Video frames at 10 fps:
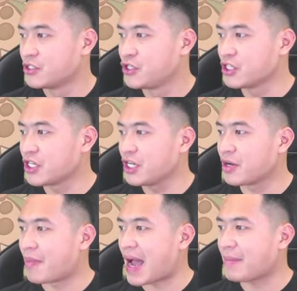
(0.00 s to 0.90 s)
Chưa gì đã
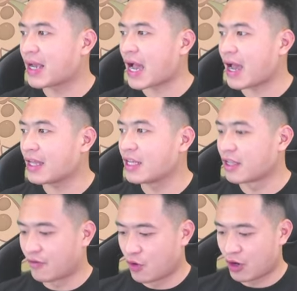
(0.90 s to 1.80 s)
ba mươi cái thỉnh
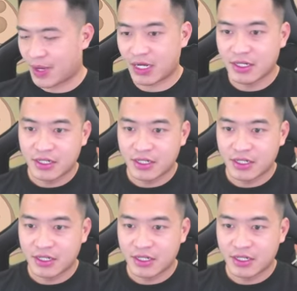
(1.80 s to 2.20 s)
thần phù cơ mà.